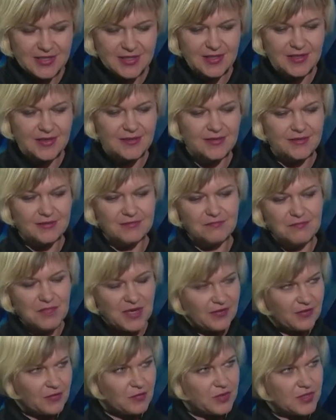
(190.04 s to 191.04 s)
э,
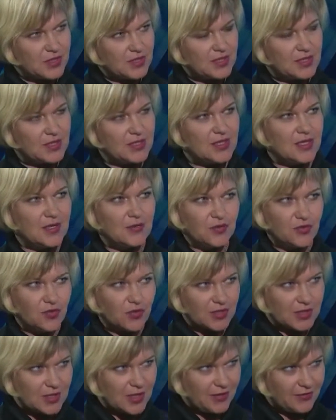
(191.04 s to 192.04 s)
первым посетителем, кто
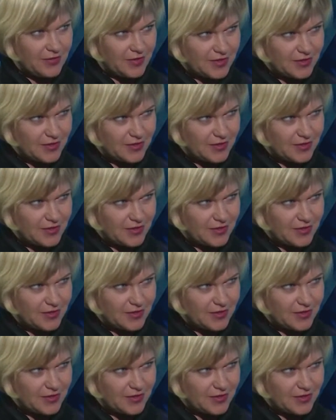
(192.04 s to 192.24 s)
оставил